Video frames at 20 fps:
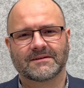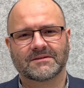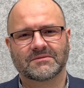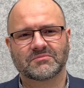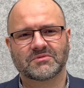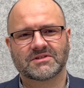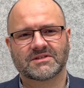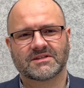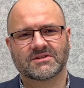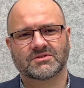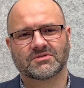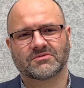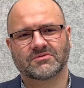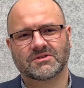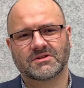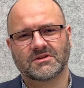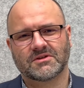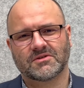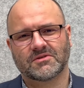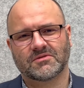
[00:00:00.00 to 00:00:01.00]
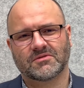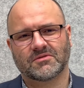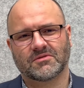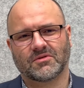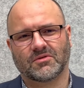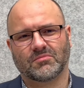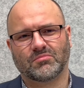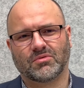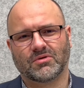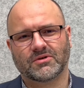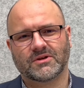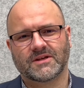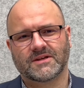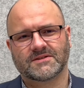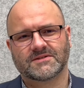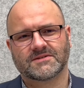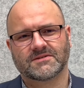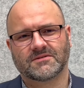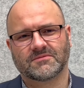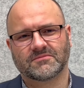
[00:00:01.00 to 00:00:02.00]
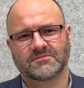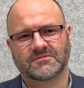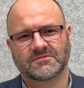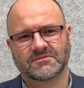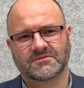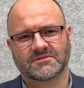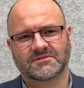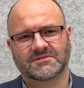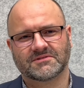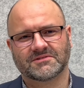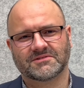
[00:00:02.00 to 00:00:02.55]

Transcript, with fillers: Myślę, że oni Oboje są e,